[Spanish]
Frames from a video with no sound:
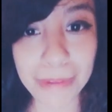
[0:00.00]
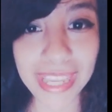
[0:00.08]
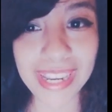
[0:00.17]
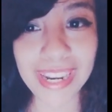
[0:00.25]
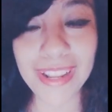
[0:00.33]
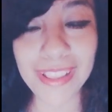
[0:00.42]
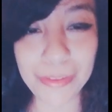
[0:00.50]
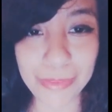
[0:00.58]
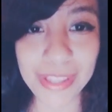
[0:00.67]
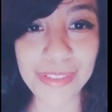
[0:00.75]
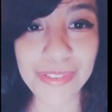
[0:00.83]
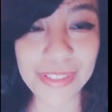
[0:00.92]
mañana,
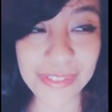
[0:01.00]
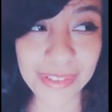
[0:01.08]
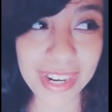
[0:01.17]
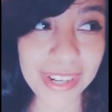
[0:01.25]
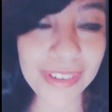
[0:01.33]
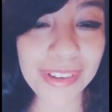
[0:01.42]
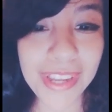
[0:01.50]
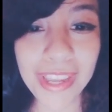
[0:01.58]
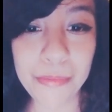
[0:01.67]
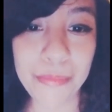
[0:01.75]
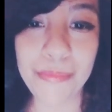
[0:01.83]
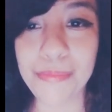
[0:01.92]
dependiendo de su horario,
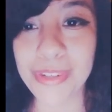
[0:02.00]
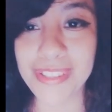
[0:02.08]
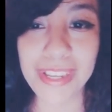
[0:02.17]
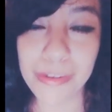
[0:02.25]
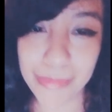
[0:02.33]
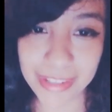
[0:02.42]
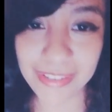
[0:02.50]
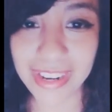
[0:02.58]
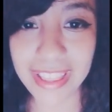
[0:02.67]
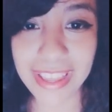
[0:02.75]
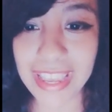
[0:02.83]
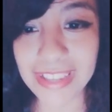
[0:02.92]
pues que no pasó
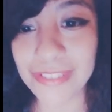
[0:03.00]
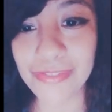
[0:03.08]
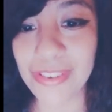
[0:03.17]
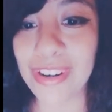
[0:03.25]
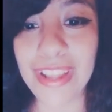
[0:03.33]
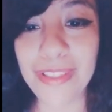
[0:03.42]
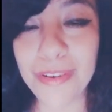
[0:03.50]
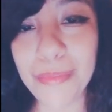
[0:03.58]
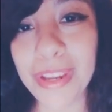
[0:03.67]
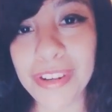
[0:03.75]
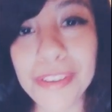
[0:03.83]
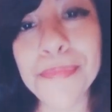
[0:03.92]
nada, ya se fueron a
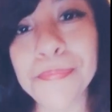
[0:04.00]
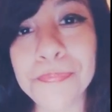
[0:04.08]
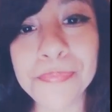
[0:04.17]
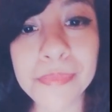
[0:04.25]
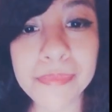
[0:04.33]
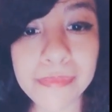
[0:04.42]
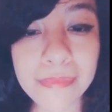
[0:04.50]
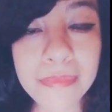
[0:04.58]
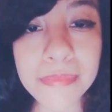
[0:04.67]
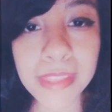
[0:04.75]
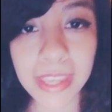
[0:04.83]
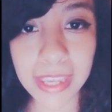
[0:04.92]
dormir, ¿no?
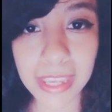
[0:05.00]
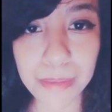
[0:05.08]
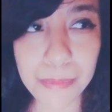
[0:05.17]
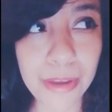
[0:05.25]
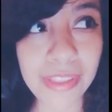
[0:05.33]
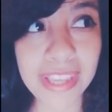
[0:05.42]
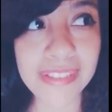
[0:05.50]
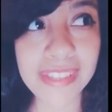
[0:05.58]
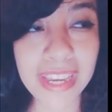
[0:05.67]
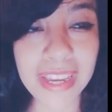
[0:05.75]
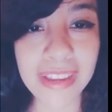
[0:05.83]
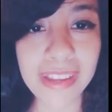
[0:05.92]
Y mi
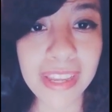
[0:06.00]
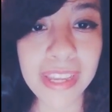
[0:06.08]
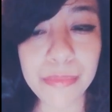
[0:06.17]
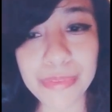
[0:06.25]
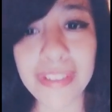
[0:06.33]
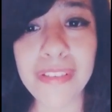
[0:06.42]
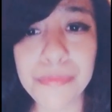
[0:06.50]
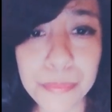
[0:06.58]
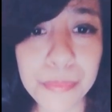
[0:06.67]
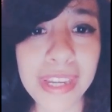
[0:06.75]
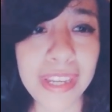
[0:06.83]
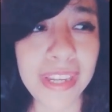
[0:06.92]
audiencia, pues es,
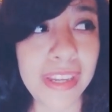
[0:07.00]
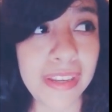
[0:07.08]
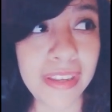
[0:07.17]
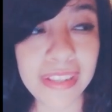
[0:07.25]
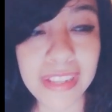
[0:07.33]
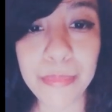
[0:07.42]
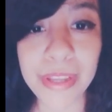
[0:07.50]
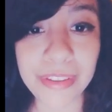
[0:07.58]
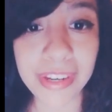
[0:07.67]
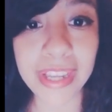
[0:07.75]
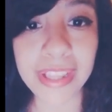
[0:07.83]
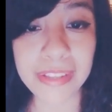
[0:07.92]
eh, es la
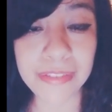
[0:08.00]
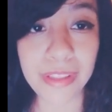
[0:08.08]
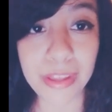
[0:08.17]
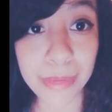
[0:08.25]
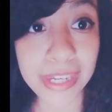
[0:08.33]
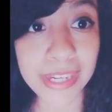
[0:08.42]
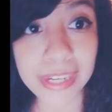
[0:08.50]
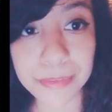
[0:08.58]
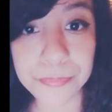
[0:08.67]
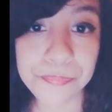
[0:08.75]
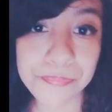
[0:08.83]
mayoría de Sudamérica.